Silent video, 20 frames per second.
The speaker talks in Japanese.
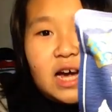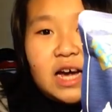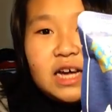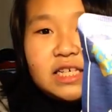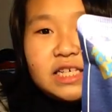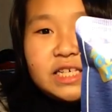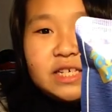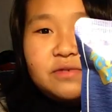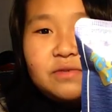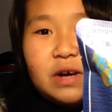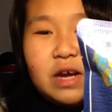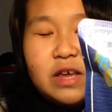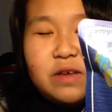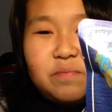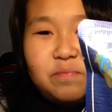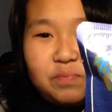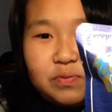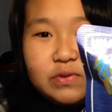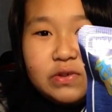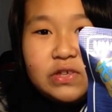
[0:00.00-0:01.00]
味わ
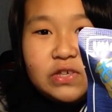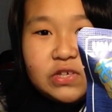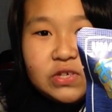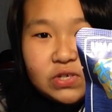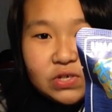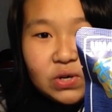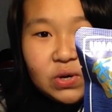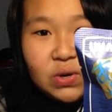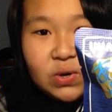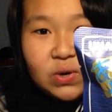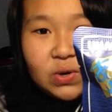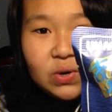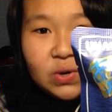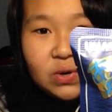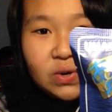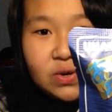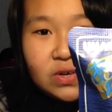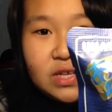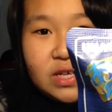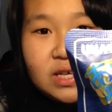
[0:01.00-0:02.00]
い
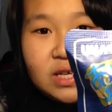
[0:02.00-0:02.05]
プッチョ